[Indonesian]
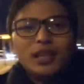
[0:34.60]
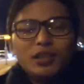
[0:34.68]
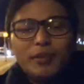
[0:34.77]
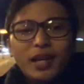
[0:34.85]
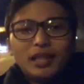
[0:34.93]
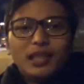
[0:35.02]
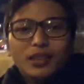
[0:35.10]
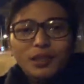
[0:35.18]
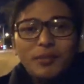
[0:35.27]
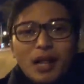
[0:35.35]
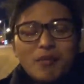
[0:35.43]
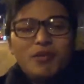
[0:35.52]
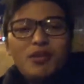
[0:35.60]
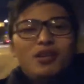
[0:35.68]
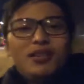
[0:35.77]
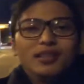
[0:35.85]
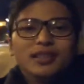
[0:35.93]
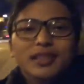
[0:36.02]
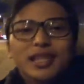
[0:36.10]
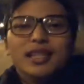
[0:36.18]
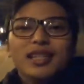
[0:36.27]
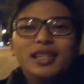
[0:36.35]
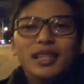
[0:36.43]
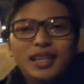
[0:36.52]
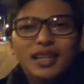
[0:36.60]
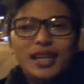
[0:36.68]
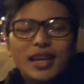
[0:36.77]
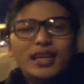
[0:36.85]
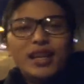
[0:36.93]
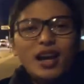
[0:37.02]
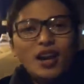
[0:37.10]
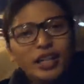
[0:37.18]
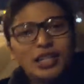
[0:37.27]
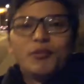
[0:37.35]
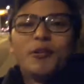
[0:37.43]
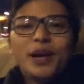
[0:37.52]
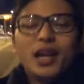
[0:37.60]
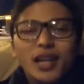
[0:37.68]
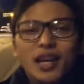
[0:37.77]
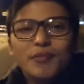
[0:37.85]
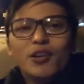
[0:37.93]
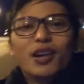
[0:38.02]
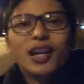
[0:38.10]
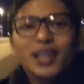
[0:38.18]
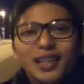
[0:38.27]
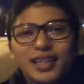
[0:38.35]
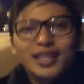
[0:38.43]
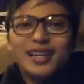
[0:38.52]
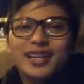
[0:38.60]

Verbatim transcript: cuma ada satu di Malmo jadi ya kalau kita mau makan ayam goreng ini